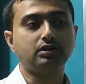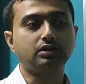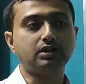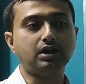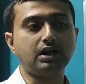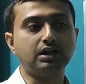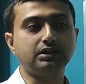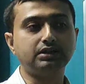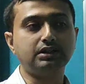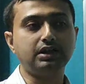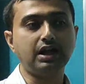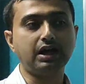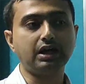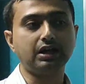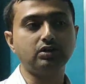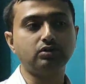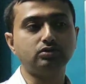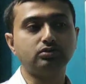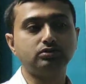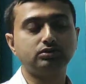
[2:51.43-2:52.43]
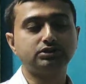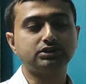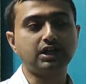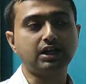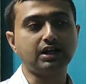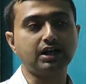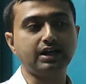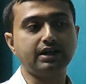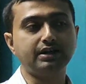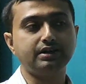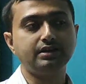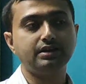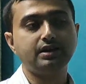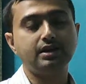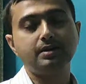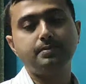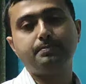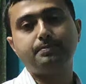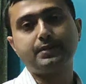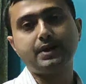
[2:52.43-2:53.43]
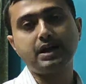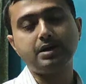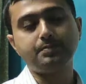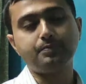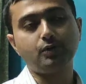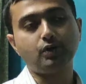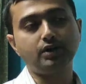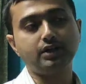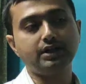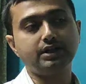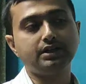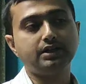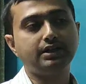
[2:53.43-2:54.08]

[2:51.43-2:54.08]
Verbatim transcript: কাঁধ লাগালো চাকায় প্রাণপণে